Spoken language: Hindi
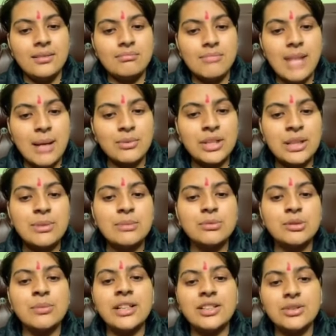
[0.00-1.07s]
मेमोरेबल
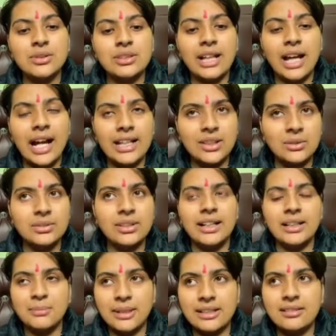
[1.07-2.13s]
मोमेंट्स होता है आई नो
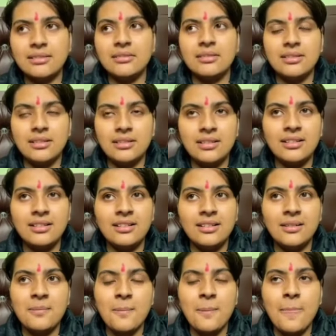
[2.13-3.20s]
दैट बट
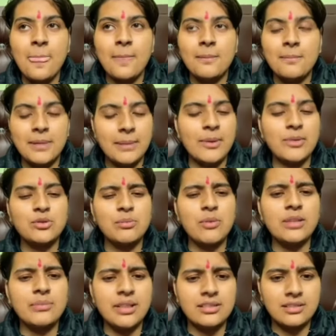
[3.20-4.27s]
बट मैं उसको
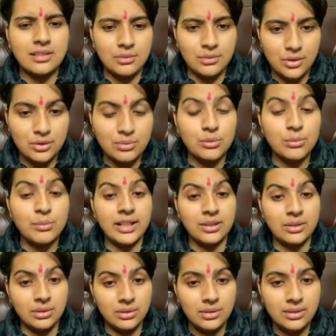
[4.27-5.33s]
बहुत मिस करूँगी उस मोमेंट
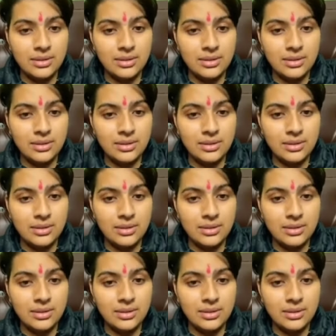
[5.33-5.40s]
को